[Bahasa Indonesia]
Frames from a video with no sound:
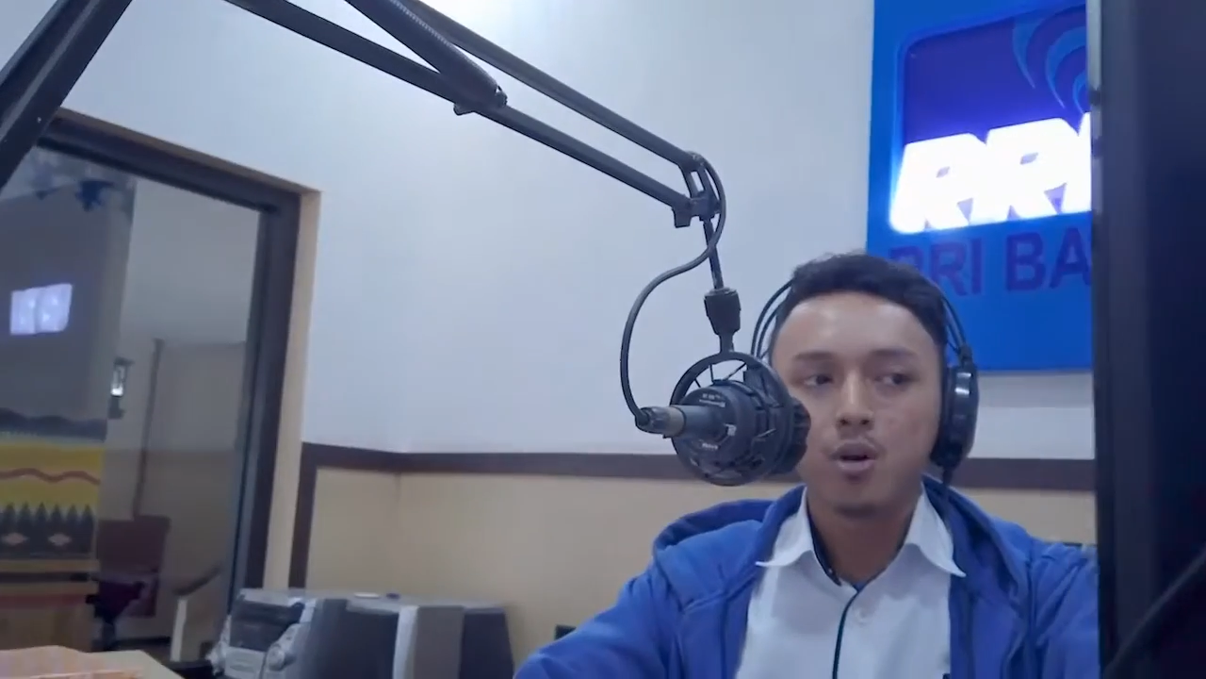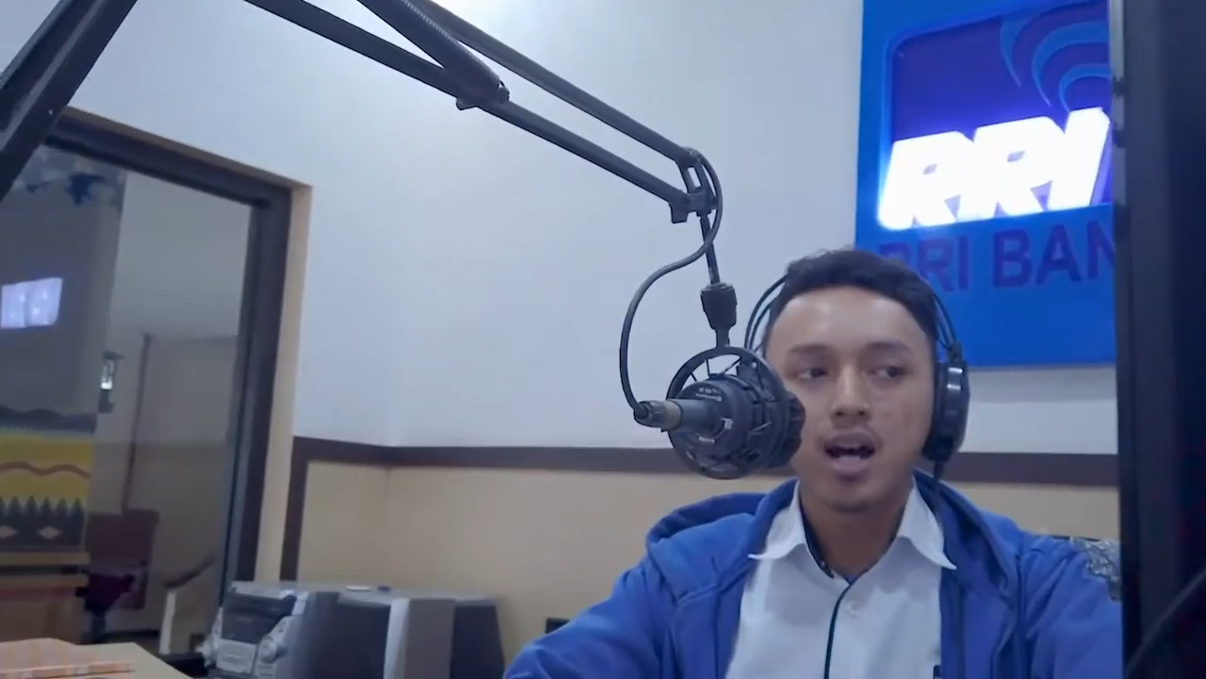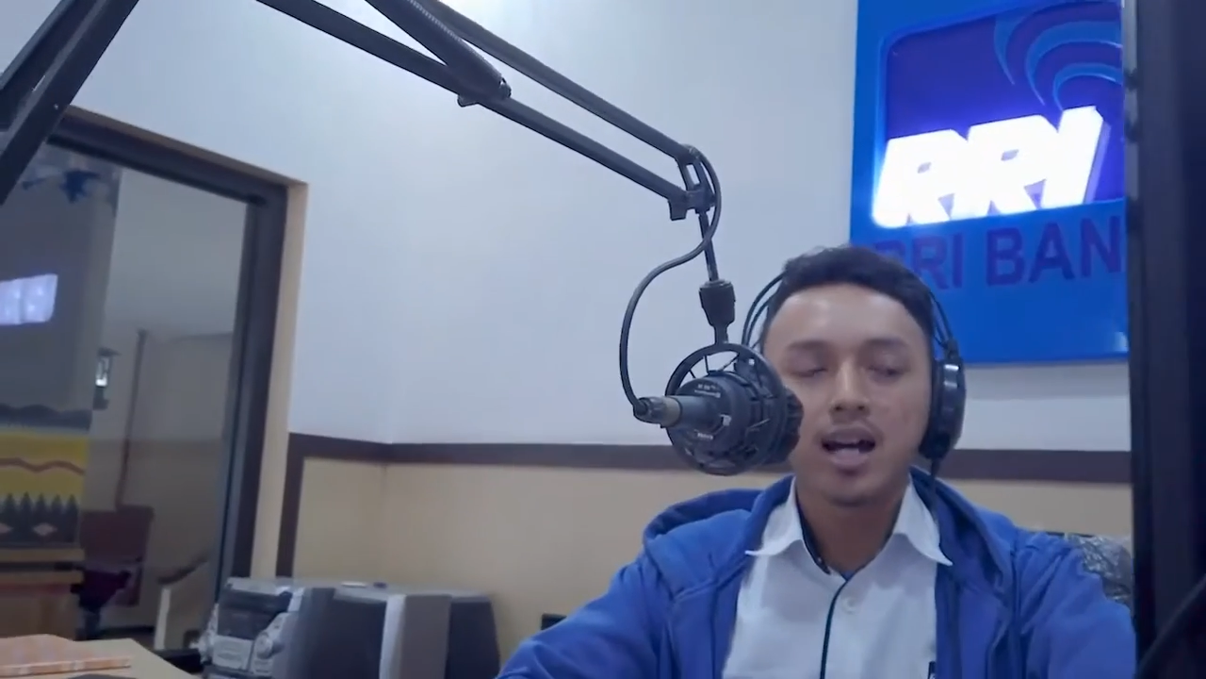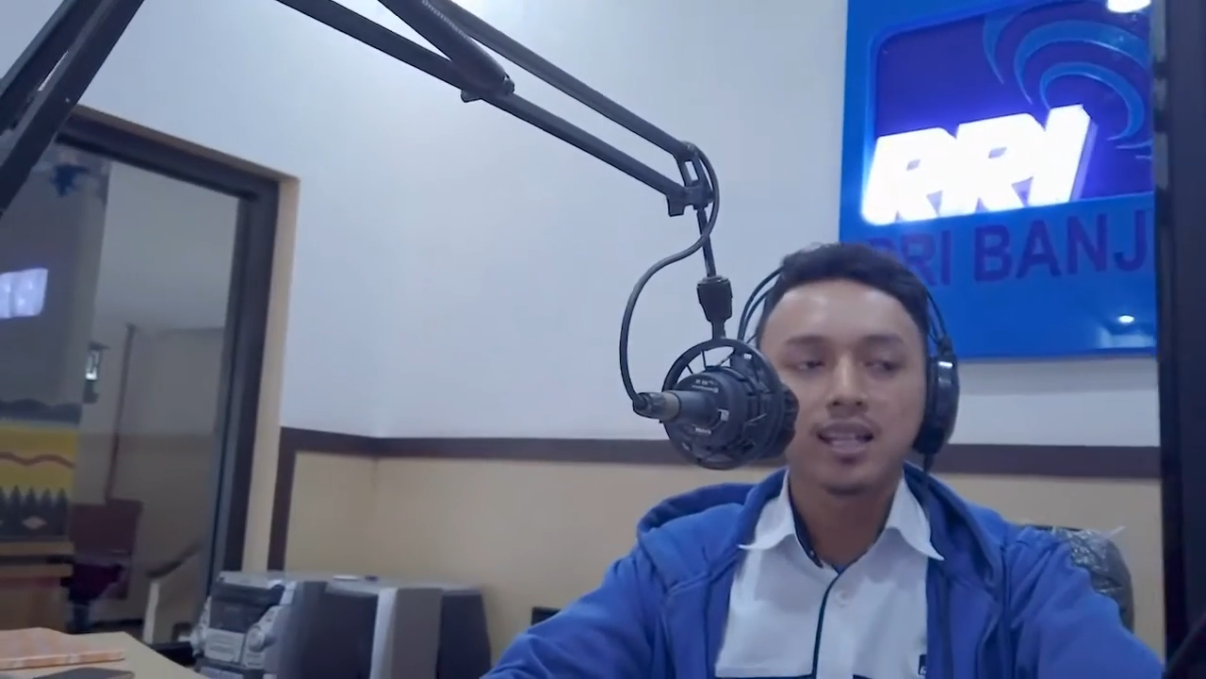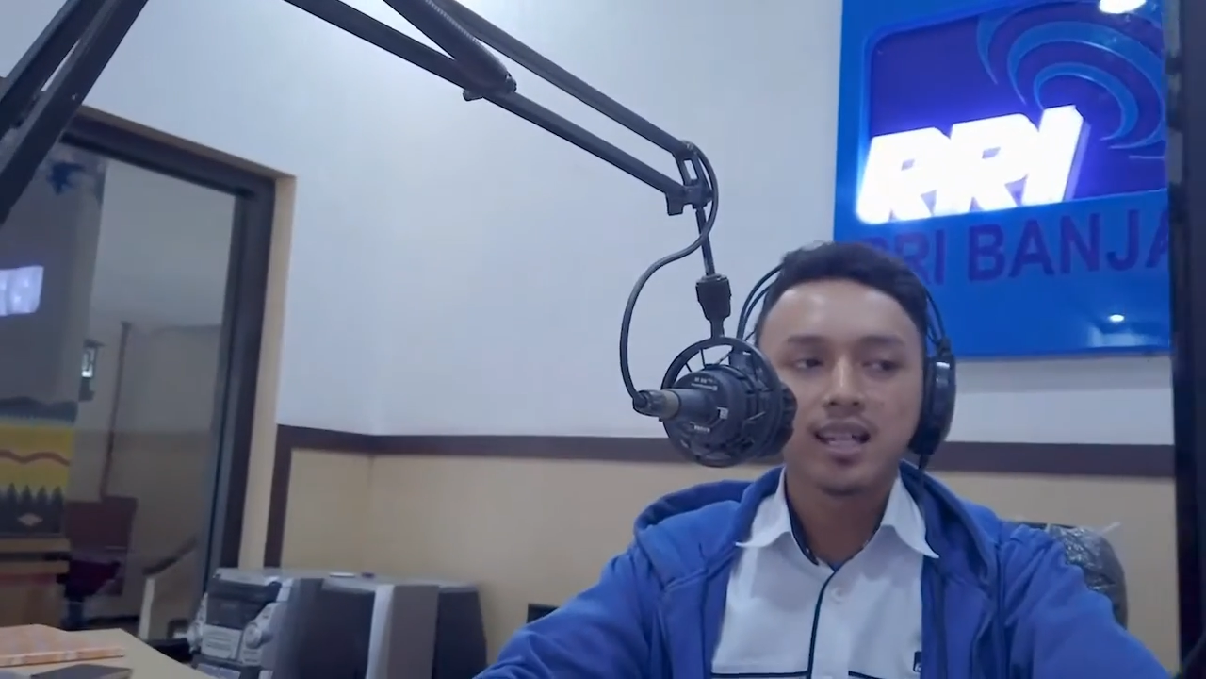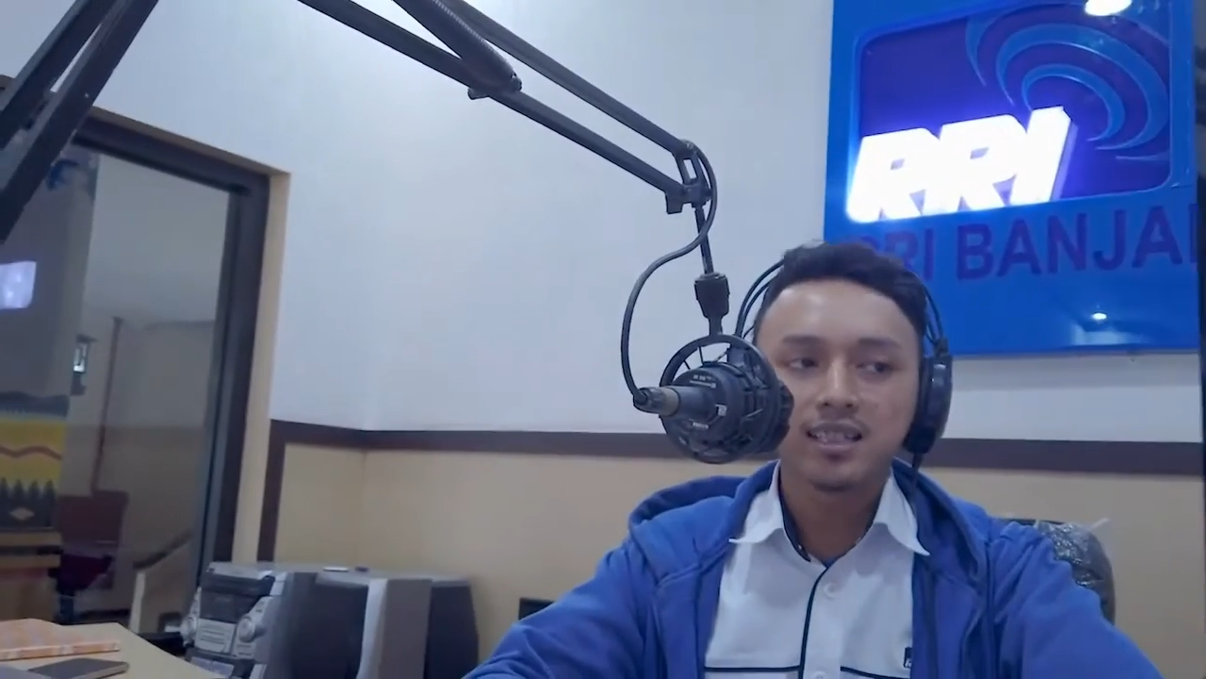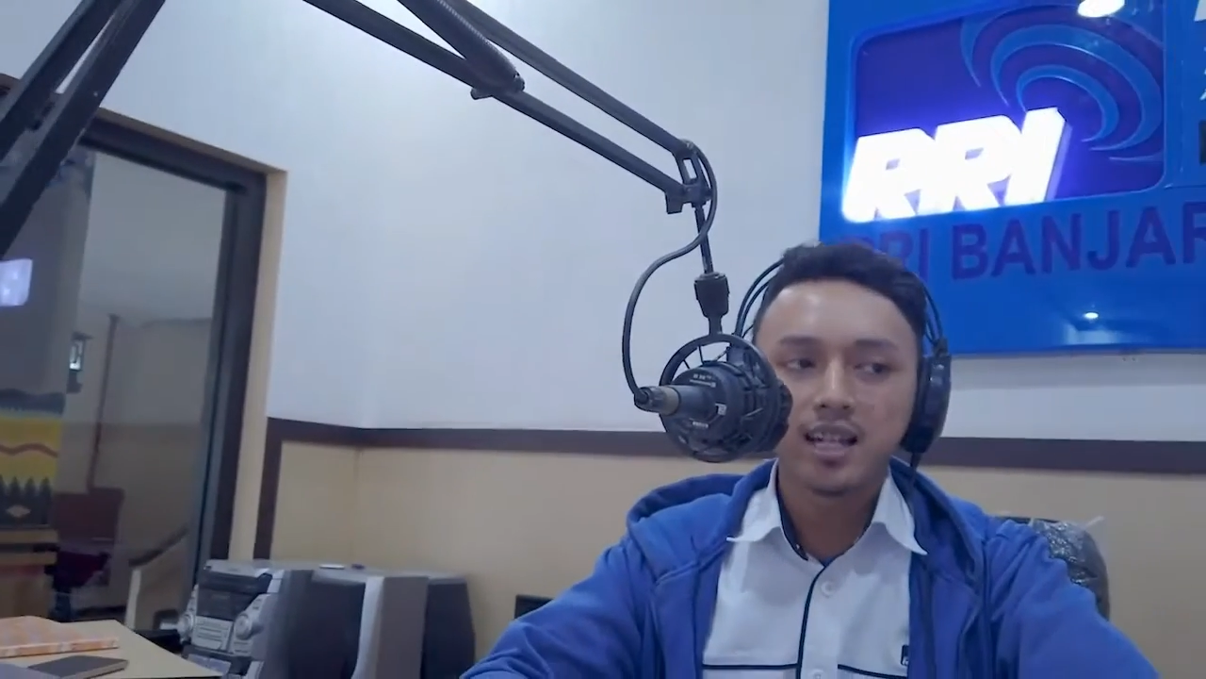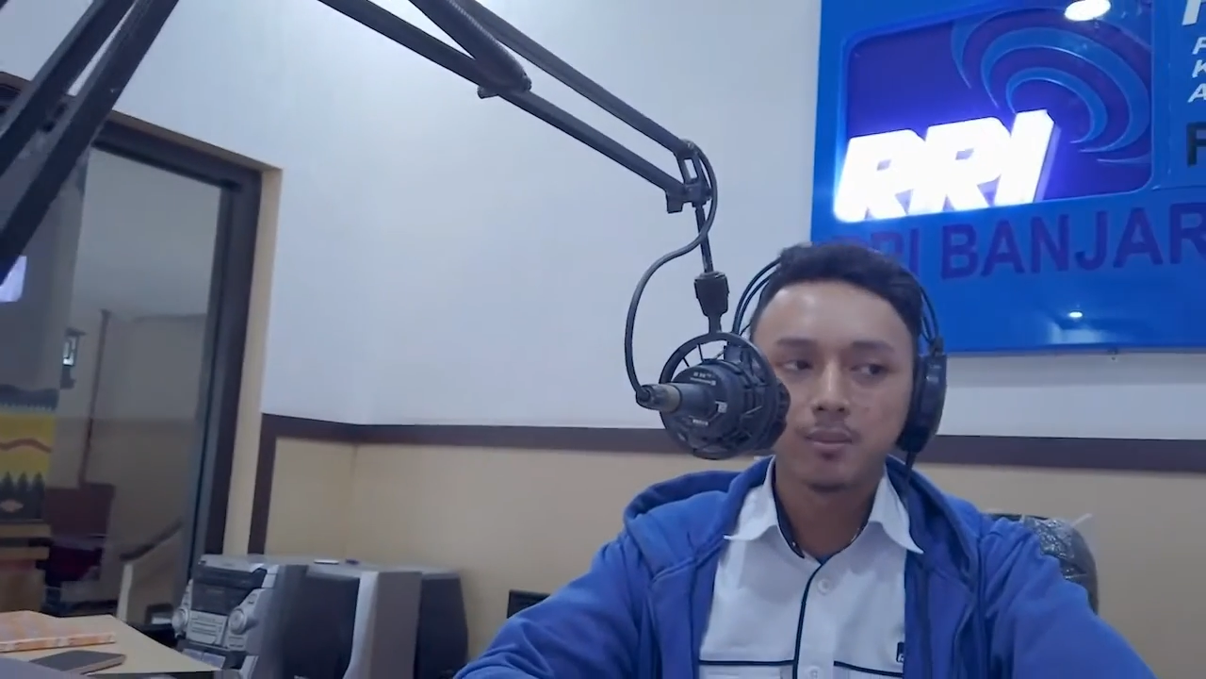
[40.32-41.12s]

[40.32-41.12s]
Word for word: dan hiburan